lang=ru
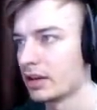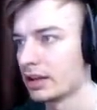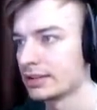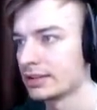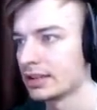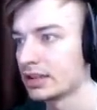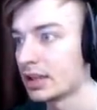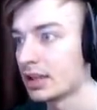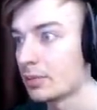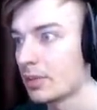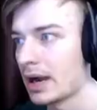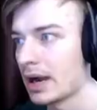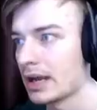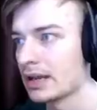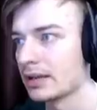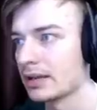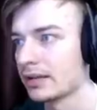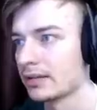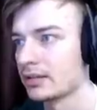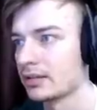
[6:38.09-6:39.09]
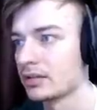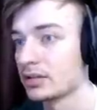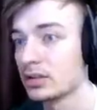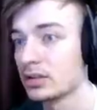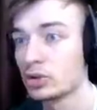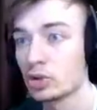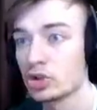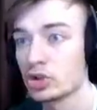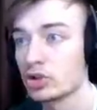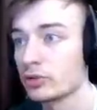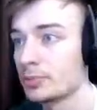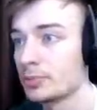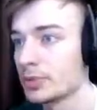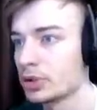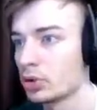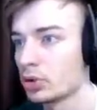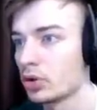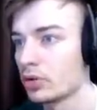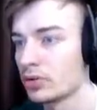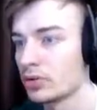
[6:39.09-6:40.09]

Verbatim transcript: Она нормальная, не то что в метро.